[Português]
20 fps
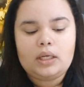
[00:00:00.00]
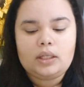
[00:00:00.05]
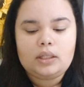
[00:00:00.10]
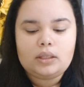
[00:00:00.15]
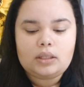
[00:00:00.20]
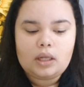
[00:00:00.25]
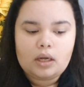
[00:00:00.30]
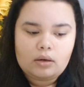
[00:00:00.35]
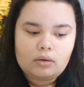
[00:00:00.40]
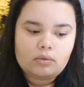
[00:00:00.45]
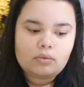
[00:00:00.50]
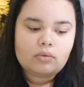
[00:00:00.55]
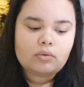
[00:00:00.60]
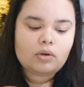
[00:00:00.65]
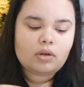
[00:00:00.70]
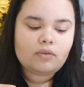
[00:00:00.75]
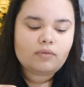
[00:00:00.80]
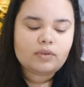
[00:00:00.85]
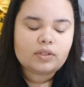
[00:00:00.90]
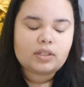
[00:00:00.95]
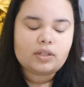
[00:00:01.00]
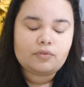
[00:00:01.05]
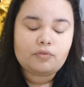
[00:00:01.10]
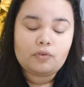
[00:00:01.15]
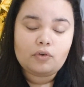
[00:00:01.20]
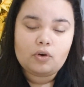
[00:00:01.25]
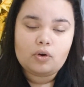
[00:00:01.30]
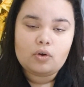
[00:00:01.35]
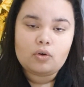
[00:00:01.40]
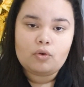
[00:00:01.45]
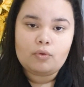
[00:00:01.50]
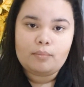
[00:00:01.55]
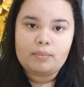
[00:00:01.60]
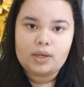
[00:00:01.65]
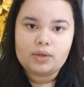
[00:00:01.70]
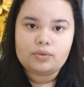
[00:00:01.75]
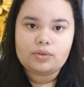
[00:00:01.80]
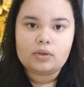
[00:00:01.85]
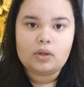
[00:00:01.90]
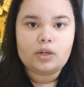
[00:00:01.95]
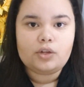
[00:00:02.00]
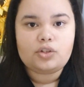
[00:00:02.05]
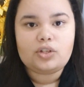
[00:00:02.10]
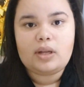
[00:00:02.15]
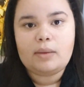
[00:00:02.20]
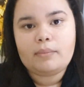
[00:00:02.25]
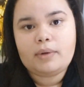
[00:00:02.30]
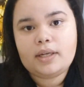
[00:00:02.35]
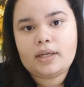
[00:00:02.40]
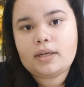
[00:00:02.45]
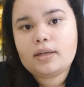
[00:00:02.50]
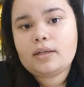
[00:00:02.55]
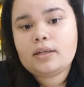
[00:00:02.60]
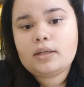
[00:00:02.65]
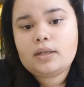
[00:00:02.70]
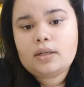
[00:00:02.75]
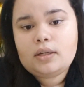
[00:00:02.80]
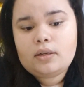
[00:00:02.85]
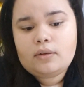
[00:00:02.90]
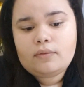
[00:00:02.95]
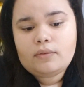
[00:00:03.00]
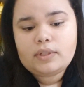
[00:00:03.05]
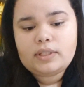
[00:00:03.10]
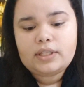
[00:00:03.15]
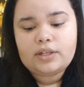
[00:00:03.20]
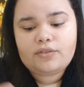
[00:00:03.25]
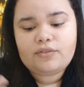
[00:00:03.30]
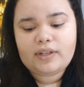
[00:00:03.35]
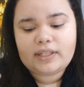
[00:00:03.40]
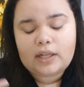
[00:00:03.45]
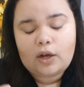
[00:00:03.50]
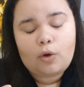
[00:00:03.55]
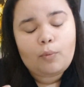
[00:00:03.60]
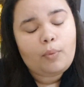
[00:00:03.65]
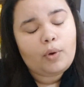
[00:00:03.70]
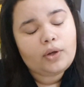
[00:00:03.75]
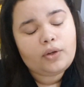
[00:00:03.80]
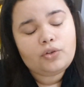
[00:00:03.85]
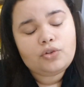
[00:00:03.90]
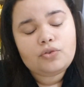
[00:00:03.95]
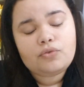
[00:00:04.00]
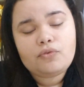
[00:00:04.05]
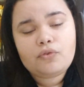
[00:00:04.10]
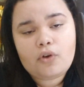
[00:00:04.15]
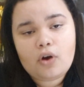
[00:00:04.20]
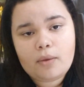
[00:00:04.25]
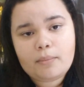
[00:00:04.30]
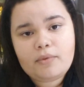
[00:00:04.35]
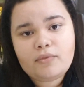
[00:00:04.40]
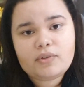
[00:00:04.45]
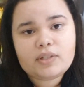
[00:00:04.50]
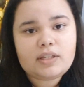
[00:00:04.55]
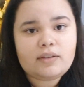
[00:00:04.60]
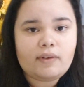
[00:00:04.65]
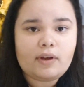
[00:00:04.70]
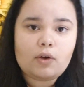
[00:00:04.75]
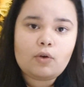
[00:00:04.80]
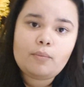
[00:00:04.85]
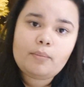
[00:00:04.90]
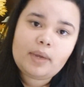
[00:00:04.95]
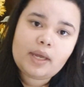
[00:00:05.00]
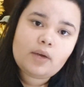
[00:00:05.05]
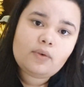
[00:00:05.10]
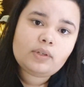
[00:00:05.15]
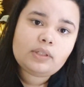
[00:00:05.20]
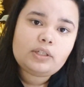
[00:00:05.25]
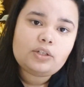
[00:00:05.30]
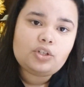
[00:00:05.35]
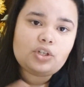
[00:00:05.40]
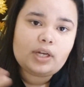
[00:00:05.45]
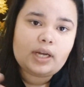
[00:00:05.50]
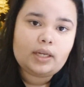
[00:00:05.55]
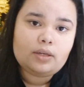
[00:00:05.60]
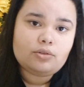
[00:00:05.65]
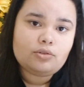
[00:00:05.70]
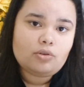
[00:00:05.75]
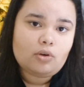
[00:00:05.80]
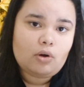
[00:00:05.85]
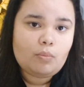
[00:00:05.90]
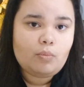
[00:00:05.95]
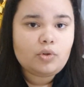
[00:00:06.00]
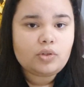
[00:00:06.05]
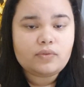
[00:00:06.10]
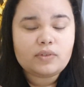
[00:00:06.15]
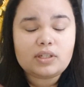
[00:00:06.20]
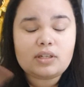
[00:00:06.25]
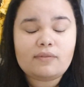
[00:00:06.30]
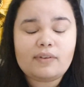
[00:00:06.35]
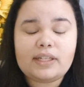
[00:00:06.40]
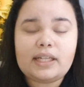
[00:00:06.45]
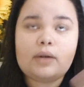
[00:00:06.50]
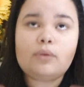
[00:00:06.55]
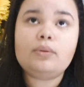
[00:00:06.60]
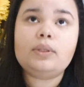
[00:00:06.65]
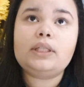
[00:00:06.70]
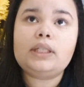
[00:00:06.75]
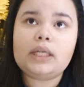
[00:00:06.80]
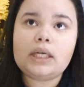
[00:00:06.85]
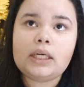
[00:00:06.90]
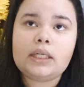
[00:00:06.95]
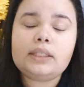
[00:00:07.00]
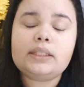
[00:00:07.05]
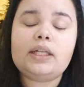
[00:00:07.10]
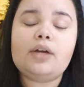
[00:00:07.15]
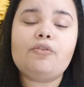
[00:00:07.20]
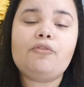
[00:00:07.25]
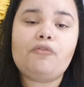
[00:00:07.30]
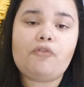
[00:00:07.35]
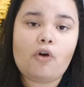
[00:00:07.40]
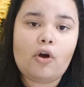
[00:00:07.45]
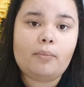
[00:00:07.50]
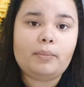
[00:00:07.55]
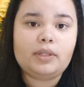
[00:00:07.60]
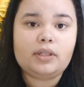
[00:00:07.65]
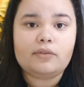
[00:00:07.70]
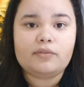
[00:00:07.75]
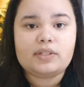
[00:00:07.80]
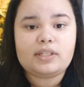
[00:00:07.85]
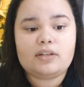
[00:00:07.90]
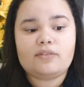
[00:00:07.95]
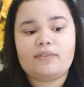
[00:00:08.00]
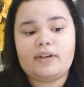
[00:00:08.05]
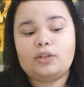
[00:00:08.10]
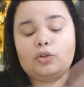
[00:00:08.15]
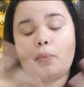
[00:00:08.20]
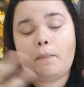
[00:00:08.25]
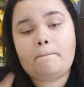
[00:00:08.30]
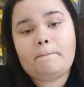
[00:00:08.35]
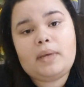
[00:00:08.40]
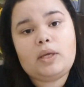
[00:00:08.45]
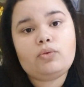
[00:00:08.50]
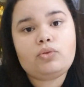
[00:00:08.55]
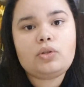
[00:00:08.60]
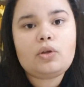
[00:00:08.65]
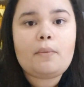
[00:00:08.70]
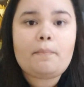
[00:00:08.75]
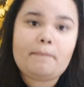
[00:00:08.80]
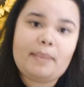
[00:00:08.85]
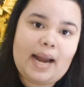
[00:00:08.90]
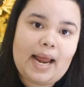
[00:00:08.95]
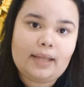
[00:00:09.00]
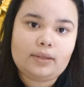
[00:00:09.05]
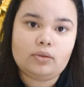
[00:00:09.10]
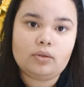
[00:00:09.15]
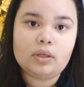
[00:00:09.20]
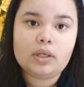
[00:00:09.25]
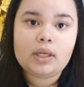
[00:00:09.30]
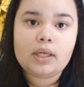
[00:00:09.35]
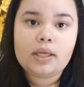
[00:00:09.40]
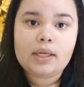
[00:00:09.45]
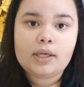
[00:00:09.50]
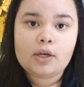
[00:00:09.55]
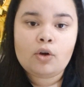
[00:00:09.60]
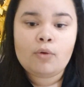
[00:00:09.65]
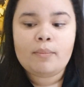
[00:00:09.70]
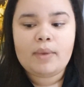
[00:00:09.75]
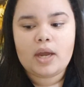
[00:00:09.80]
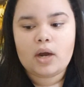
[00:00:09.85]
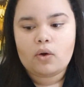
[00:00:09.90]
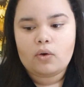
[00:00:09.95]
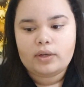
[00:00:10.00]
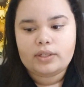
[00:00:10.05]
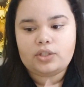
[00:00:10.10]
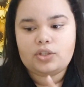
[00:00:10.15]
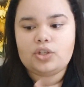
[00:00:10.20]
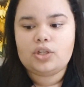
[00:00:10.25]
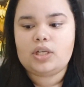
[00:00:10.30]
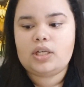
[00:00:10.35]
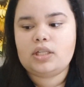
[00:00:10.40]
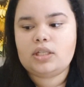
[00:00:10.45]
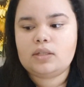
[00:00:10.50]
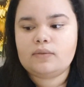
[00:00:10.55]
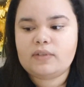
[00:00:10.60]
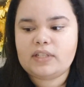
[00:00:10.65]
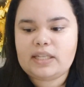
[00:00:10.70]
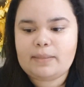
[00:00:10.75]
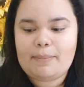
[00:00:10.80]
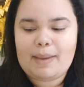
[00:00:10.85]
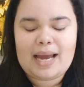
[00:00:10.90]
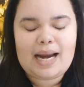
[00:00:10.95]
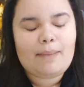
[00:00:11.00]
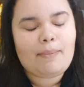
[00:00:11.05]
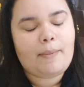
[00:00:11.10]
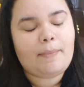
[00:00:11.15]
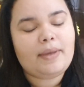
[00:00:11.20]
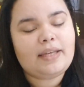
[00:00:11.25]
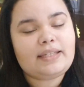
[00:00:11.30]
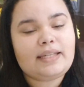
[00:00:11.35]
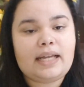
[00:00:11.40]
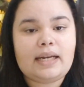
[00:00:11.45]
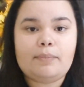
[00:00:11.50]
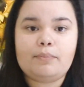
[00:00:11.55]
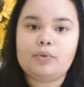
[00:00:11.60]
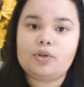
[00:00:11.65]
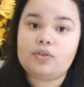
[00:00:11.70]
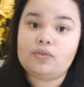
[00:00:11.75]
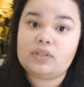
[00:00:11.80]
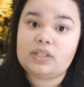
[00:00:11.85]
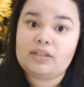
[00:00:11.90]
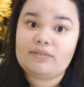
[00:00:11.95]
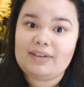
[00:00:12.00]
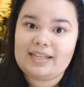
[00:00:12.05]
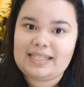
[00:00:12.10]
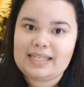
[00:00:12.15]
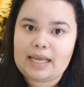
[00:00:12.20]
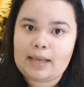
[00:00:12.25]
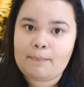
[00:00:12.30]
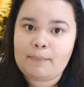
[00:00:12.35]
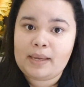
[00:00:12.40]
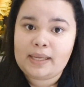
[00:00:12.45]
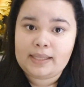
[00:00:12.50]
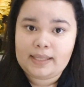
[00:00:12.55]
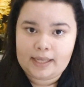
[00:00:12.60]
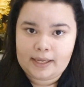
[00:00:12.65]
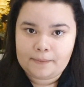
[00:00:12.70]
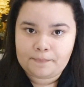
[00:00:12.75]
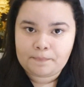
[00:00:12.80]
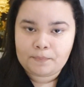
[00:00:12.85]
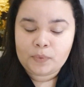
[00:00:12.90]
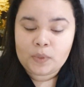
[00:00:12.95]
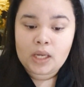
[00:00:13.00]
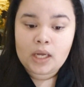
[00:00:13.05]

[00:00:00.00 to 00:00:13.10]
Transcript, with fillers: Então, quando você for comer o seu lanche da manhã, você vai estar com um pouquinho de fome, você vai comer e quando você chegar no seu almoço, você não vai estar com tanta fome, então você não vai entupir o seu prato e comer coisas que se você parar para pensar depois, você vai se arrepender.